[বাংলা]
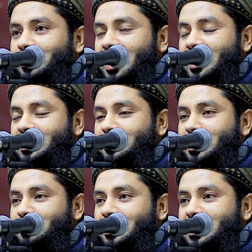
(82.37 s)

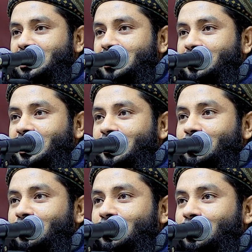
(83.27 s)
পায়জামা পাঞ্জাবি
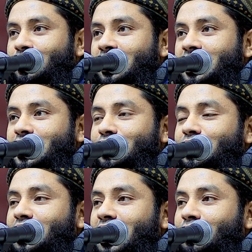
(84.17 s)
এগুলো খুলে যেন
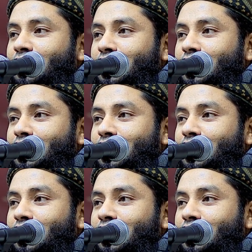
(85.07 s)
তারা